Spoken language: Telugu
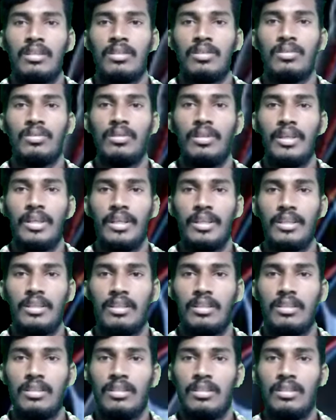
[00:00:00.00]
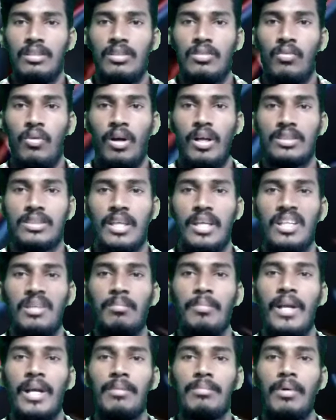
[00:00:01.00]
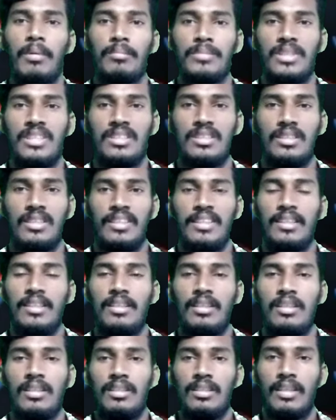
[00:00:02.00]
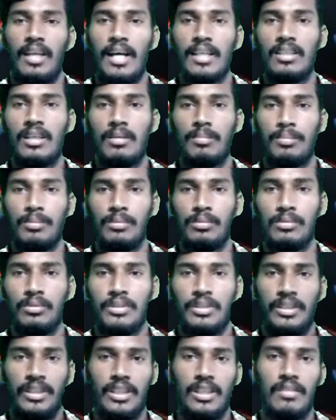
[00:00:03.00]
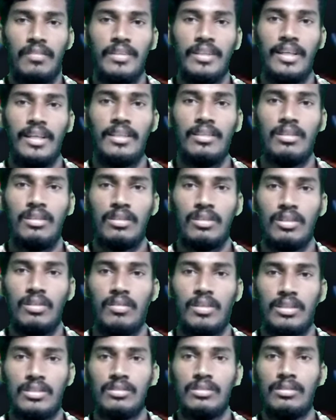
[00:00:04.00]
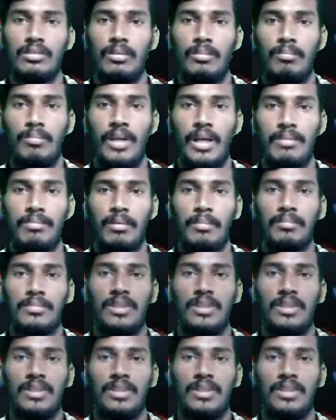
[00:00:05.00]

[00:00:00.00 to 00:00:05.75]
గుండె ఒకసారి బ్లడ్ పంప్ చేస్తే దాదాపు ఇరవై ఐదు అడుగుల వరకు బ్లడ్ పంప్